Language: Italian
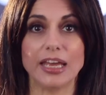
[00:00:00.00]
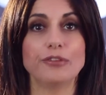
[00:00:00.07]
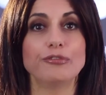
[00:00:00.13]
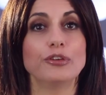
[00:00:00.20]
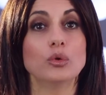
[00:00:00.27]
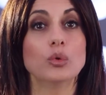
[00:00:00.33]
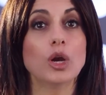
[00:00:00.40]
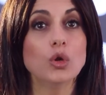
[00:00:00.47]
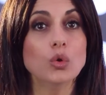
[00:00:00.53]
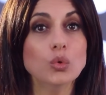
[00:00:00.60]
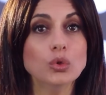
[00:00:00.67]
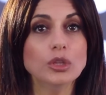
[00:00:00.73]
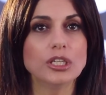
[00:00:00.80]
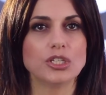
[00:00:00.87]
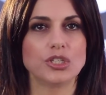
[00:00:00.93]
e fino
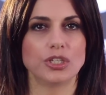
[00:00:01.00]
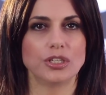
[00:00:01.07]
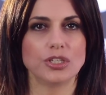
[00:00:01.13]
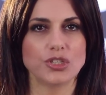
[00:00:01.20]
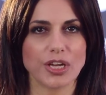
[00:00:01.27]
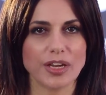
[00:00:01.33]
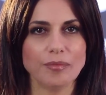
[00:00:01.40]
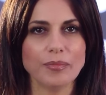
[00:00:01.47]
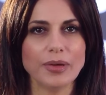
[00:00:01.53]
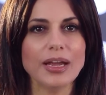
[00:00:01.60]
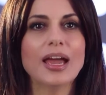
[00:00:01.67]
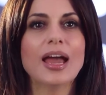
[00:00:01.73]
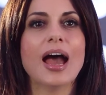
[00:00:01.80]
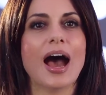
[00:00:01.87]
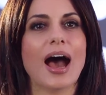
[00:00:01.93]
all'11 dicembre
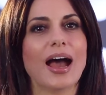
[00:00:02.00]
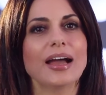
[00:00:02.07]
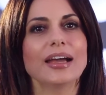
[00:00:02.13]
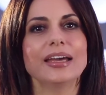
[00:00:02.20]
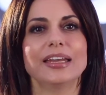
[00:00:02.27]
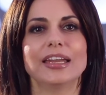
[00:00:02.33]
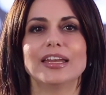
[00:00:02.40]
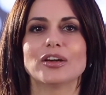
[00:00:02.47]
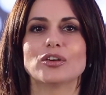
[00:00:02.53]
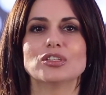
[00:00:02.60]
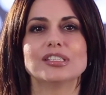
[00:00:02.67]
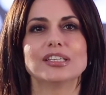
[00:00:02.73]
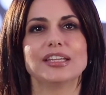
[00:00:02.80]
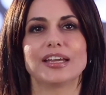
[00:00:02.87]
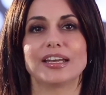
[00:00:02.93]
anche nei
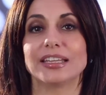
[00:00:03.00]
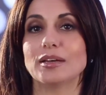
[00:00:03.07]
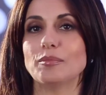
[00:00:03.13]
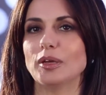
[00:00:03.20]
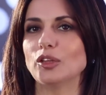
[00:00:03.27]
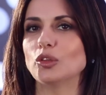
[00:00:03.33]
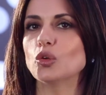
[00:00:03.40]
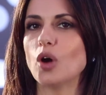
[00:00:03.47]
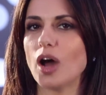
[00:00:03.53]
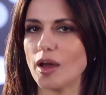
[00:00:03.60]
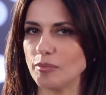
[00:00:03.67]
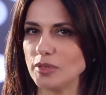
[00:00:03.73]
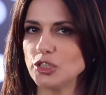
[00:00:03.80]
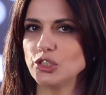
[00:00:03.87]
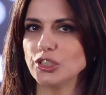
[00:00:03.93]
negozi di arredamento
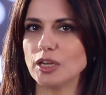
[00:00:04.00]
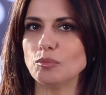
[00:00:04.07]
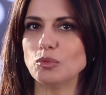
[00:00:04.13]
Amici del